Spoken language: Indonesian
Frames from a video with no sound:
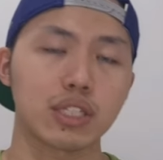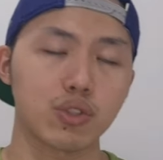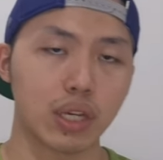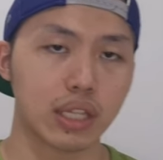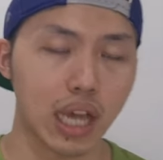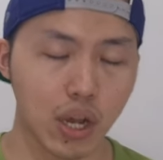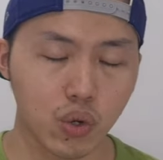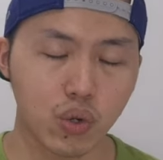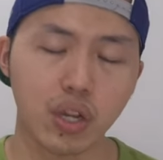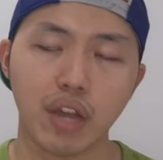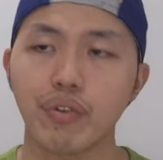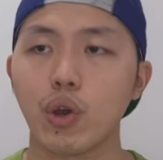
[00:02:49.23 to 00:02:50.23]
harus juga
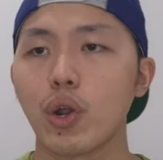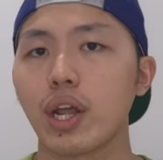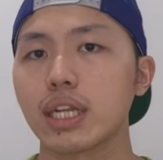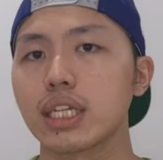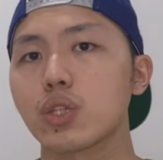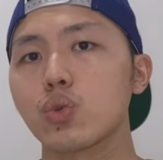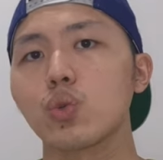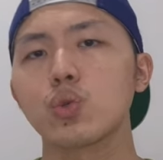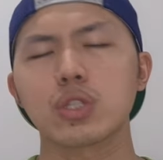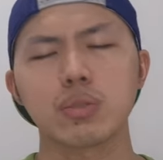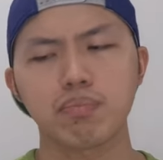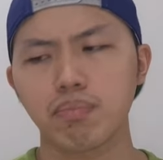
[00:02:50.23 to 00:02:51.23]
tahu, Kevin O'Leary itu
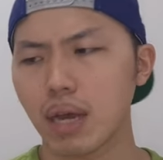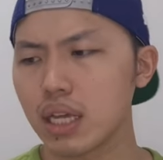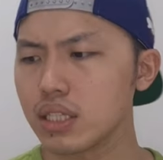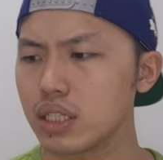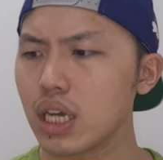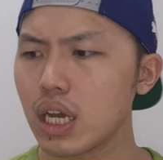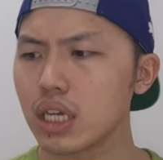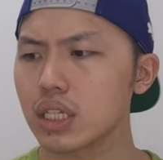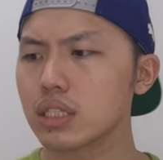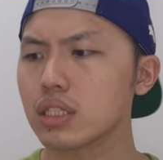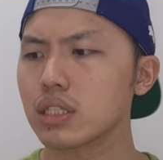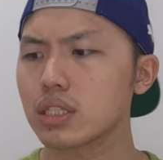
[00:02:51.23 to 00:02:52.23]

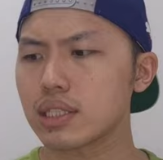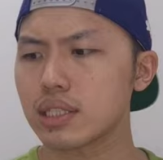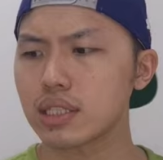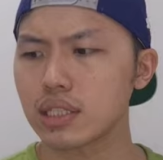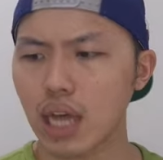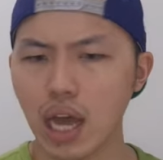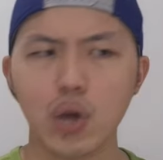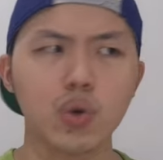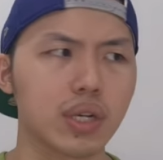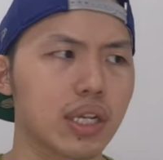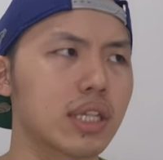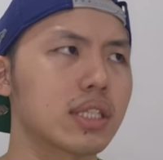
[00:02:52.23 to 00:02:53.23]
sepanjang
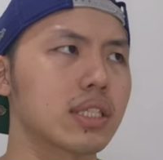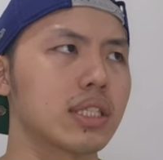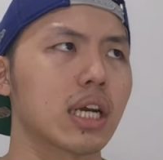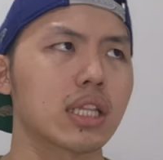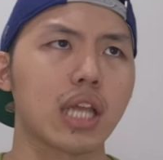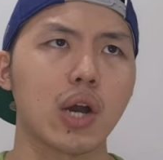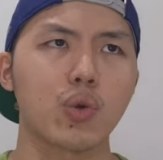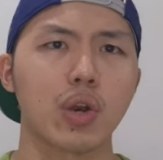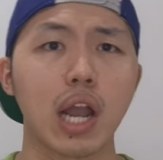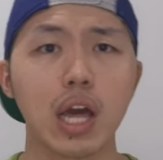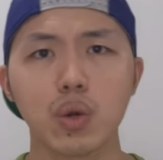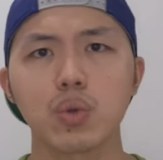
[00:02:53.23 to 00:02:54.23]
tahun ya, sejak tahun
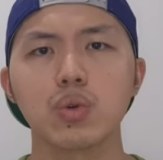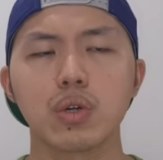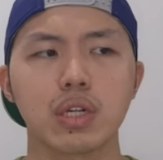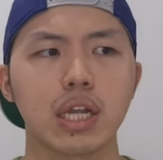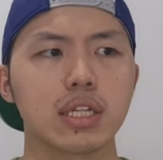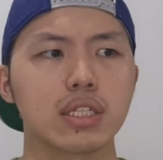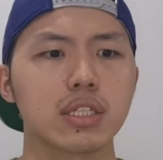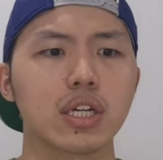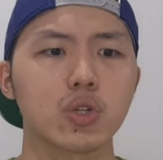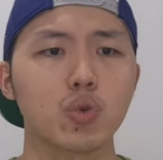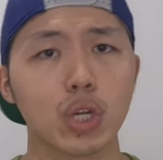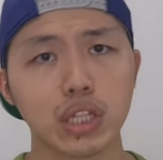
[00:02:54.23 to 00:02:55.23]
lalu dan
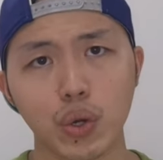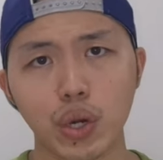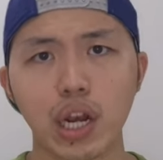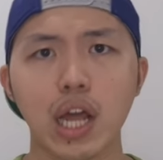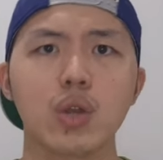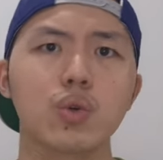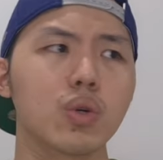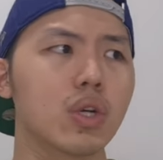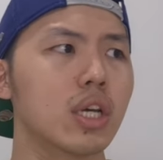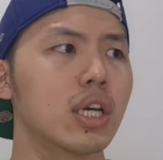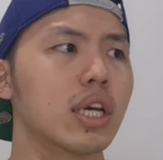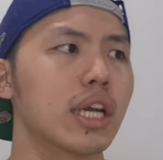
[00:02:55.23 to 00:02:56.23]
sejak dua tahun yang lalu,
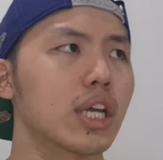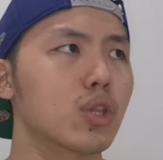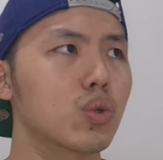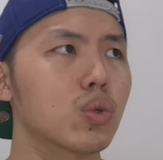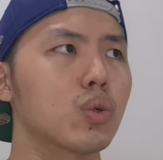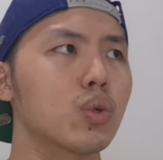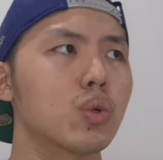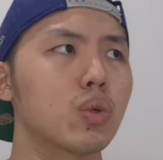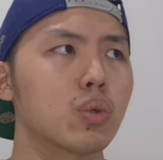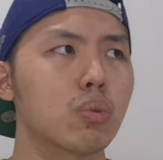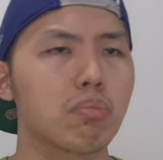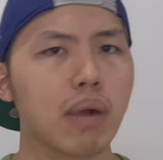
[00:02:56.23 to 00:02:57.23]
itu
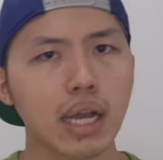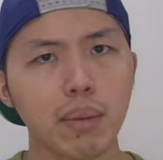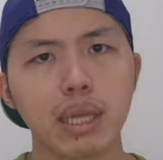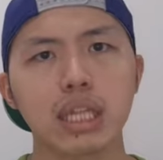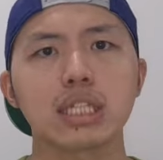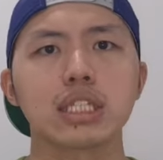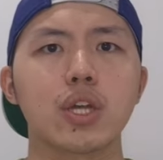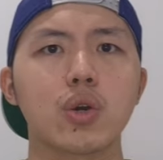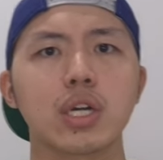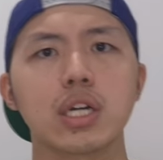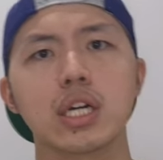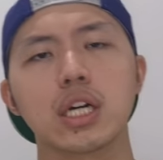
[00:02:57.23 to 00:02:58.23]
banyak banget ngasih tahu
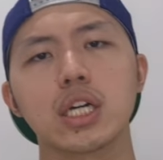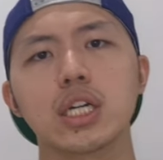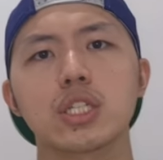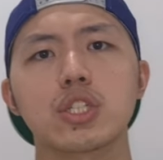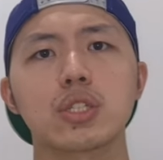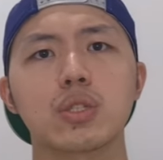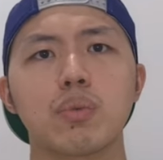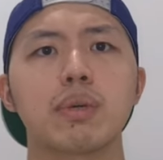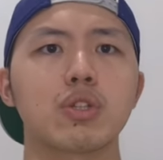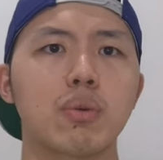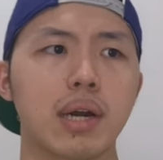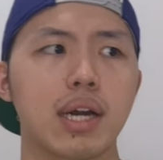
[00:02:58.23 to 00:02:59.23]
ke
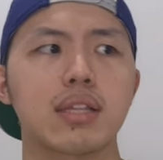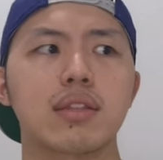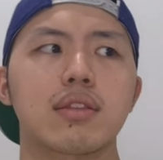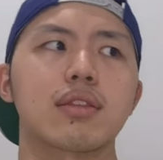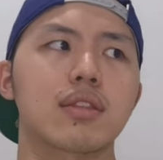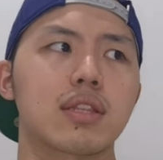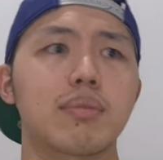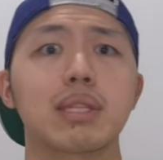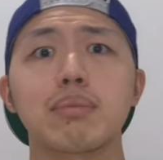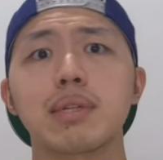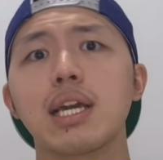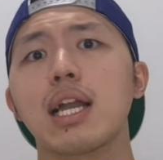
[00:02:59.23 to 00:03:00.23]
sobat-sobat
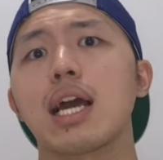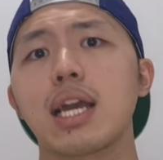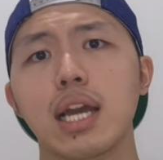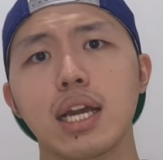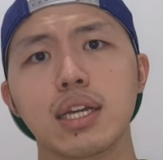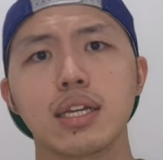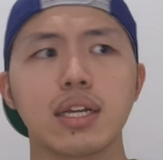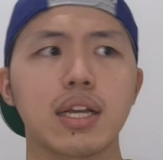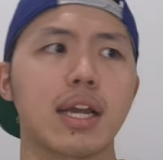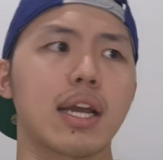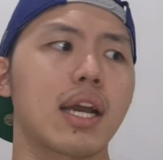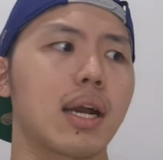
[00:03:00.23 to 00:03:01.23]
teman-teman dia lah ya, yang
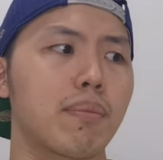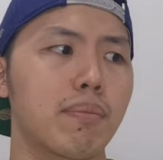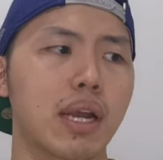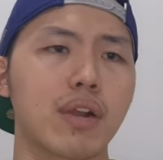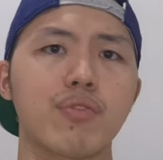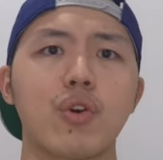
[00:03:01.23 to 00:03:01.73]
kayak para